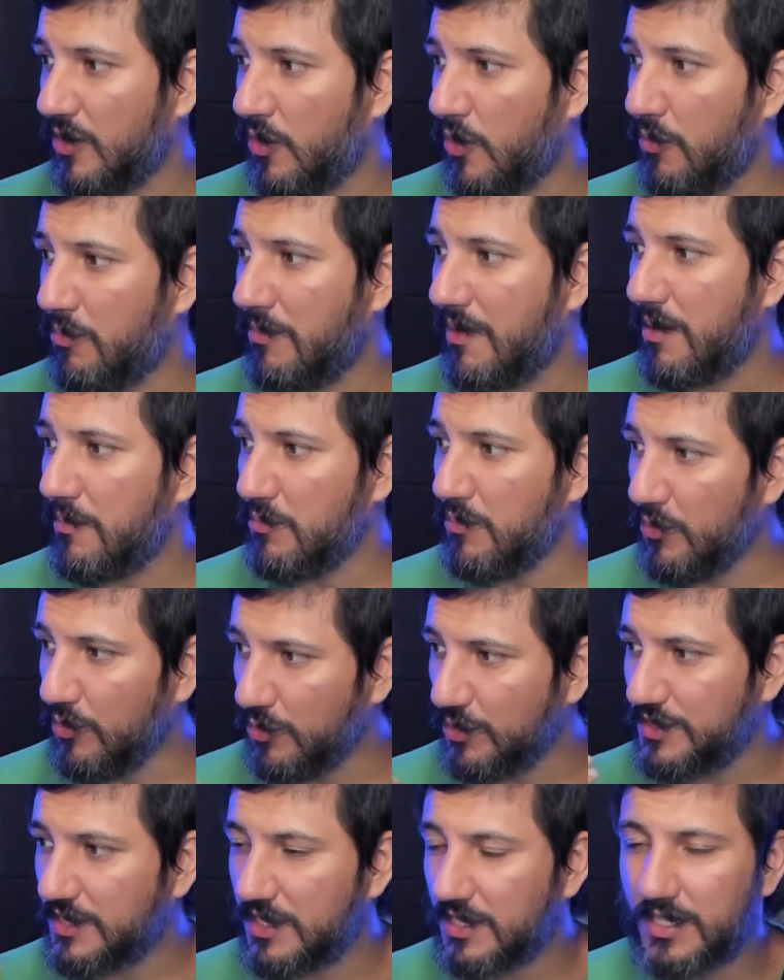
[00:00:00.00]
Uma
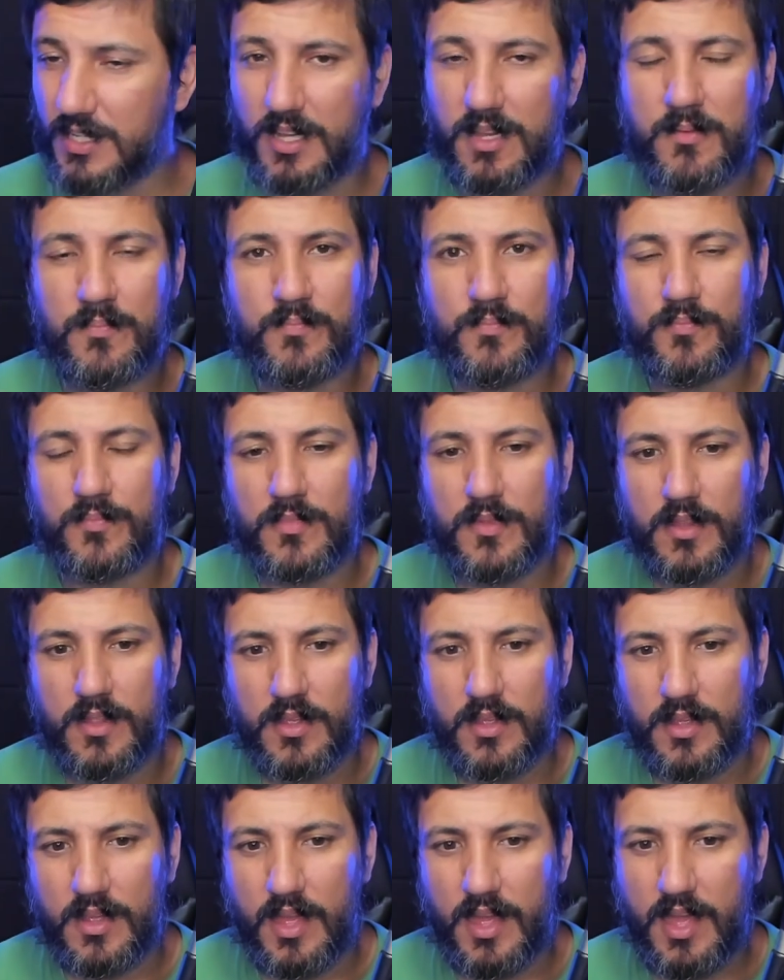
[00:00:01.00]
música
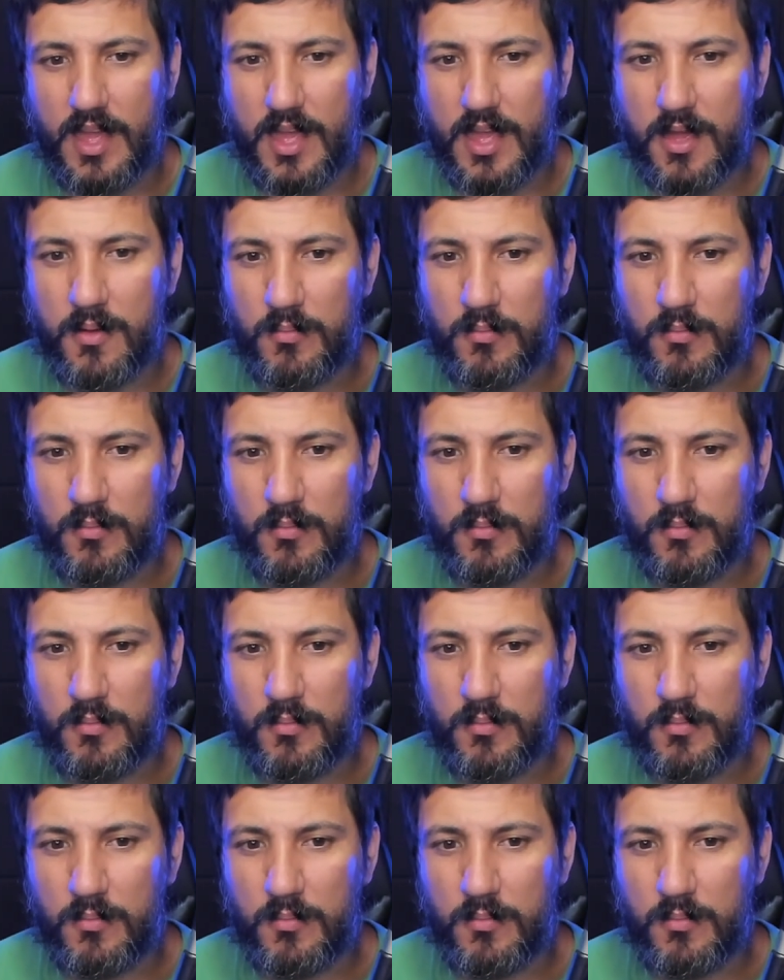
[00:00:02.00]
é,